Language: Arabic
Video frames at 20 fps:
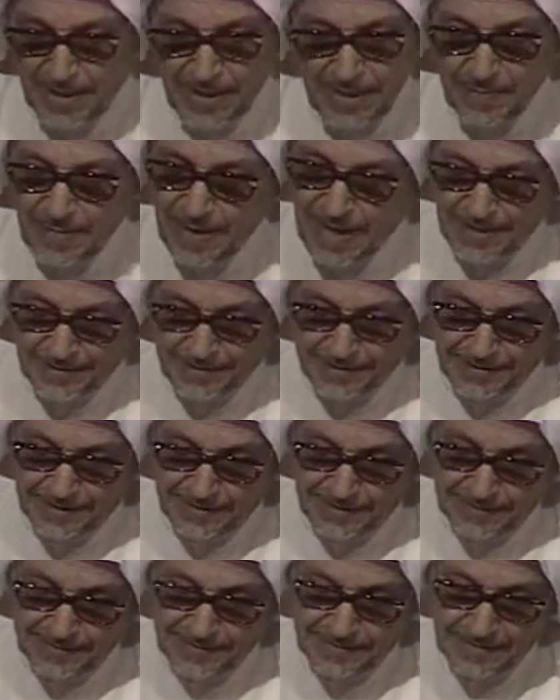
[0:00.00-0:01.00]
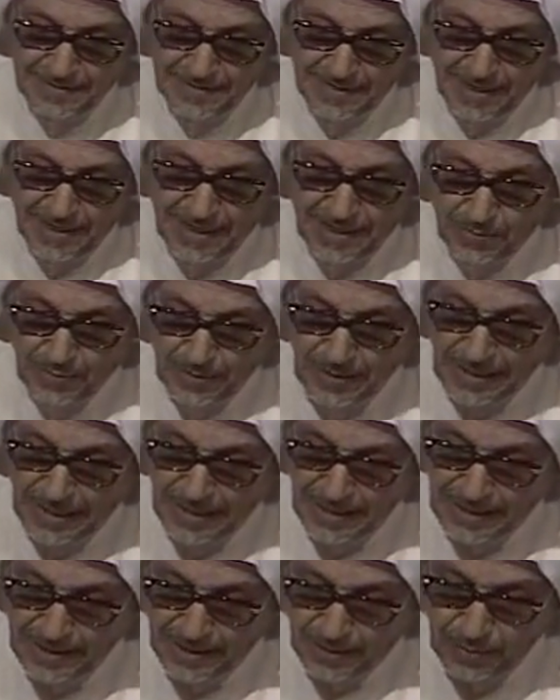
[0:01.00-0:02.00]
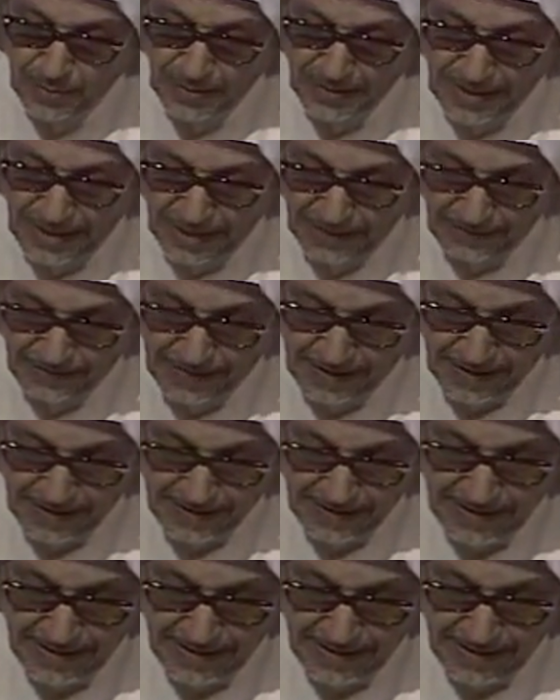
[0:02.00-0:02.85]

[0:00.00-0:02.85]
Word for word: من ما أدري على كل حال أقول للأخ فهد